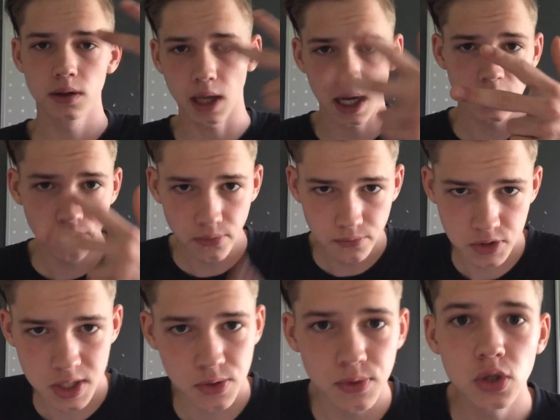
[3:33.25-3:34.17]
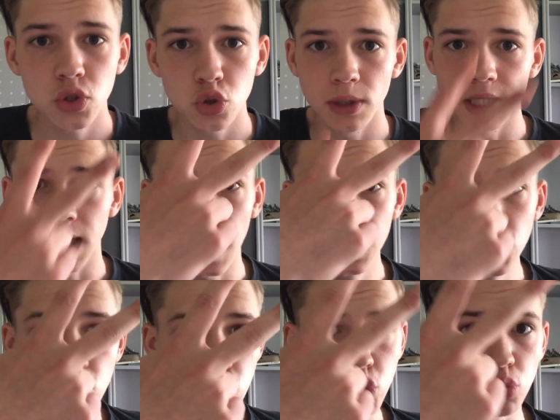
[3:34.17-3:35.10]
53 Videos über drei
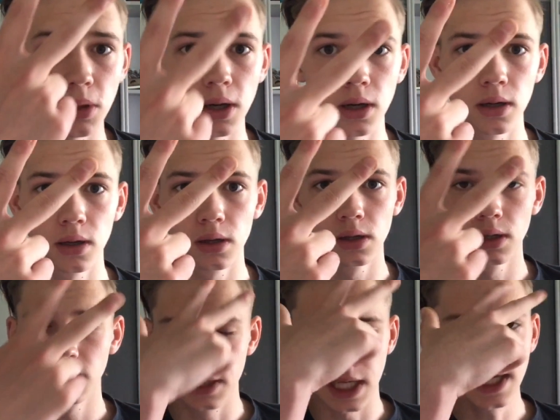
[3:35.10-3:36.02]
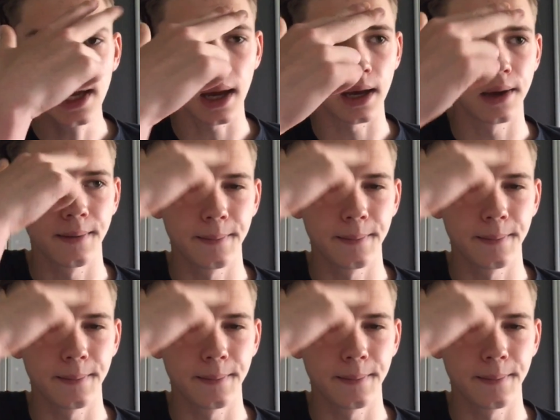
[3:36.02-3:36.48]
YouTuber. Digga.